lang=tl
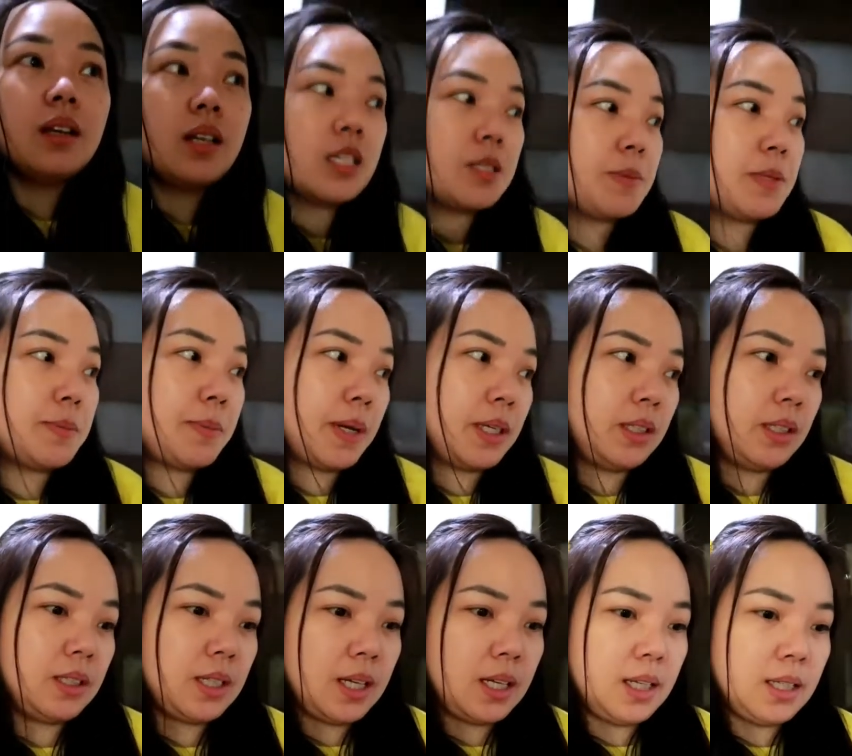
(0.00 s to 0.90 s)
Christmas
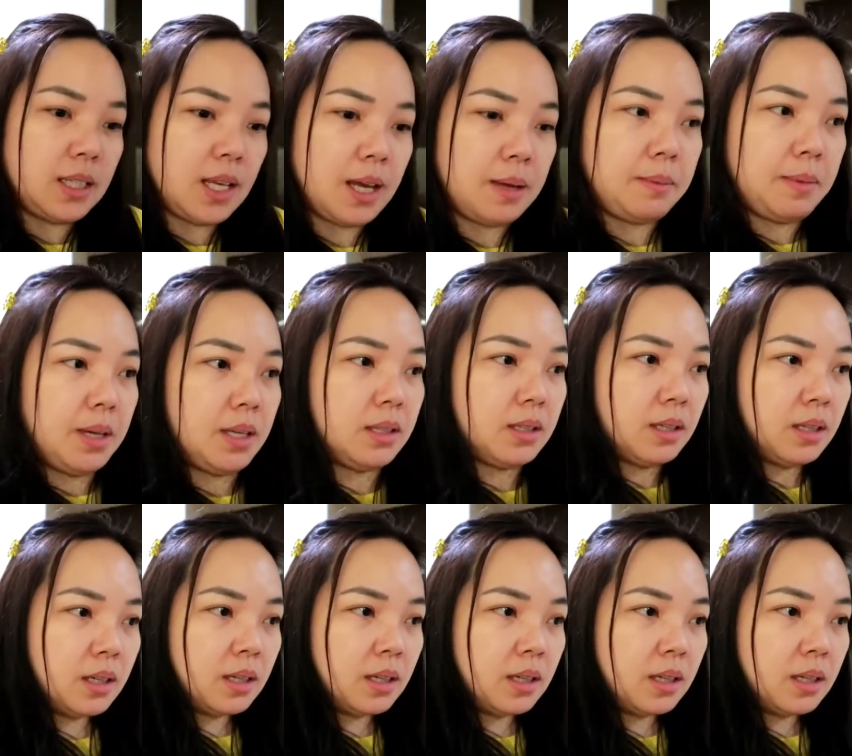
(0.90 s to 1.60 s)
party na rin namin.